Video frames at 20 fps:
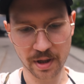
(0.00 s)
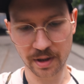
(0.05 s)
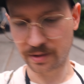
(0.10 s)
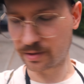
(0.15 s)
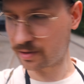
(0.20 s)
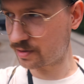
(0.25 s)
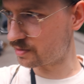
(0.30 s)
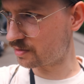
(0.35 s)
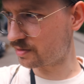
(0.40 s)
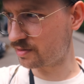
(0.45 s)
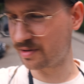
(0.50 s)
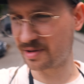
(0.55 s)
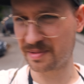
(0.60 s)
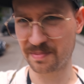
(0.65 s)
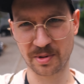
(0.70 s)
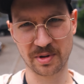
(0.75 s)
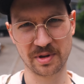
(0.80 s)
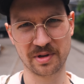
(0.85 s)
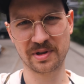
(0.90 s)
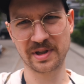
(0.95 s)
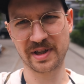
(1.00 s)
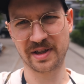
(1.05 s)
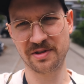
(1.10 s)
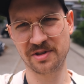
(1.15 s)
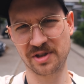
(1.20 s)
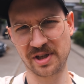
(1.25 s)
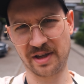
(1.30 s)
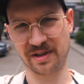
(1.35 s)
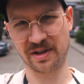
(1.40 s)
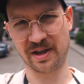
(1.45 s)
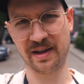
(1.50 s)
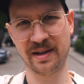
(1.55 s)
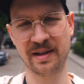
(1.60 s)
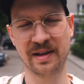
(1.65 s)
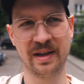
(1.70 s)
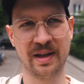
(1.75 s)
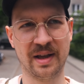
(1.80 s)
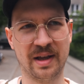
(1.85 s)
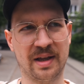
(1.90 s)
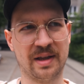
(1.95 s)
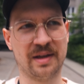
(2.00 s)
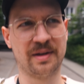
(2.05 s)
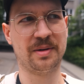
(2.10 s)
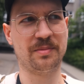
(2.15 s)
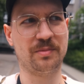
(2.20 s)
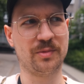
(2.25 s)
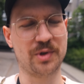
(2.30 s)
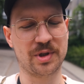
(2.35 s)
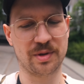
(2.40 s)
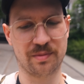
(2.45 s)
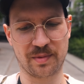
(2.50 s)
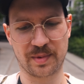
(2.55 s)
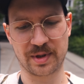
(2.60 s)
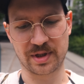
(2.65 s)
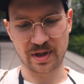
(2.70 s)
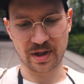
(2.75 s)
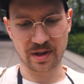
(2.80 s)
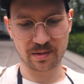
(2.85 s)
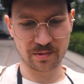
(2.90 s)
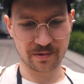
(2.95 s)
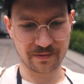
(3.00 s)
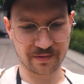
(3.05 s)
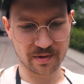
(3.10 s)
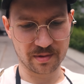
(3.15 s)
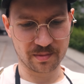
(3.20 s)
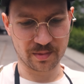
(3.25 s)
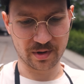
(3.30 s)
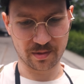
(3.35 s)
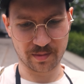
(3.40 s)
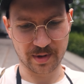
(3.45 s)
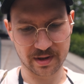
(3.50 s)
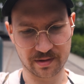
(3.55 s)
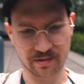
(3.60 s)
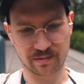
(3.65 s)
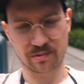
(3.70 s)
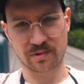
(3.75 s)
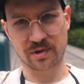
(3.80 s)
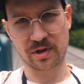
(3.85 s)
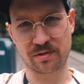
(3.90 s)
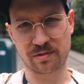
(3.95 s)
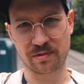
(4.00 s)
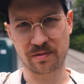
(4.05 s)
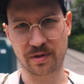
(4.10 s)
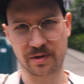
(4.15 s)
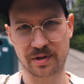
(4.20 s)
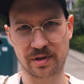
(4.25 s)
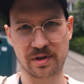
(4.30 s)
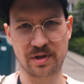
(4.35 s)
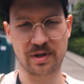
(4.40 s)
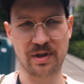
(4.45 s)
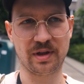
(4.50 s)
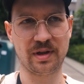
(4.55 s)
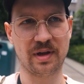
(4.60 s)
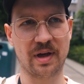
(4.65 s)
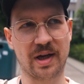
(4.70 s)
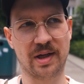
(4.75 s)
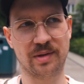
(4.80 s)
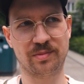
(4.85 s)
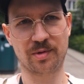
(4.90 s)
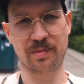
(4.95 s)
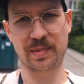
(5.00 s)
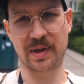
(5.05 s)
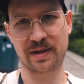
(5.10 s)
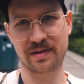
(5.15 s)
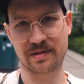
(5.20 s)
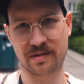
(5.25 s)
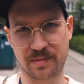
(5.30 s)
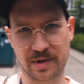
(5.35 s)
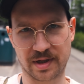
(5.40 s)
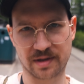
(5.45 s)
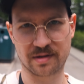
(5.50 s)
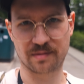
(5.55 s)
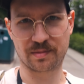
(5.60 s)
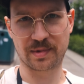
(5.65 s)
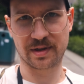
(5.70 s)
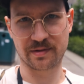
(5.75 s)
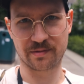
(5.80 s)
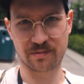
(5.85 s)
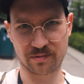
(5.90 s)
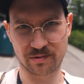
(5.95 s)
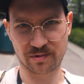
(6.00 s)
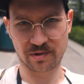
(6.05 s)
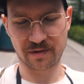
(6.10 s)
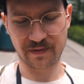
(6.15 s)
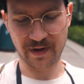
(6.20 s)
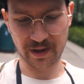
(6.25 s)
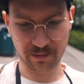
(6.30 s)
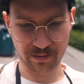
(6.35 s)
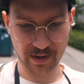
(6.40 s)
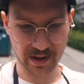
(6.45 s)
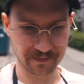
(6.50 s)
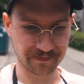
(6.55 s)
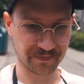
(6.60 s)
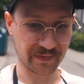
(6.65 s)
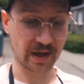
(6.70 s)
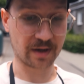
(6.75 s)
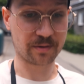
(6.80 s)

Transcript: To jest dosyć spore ograniczenie, musimy mieć albo filmy o bardzo dużej czułości, albo bardzo, bardzo, bardzo dużo światła.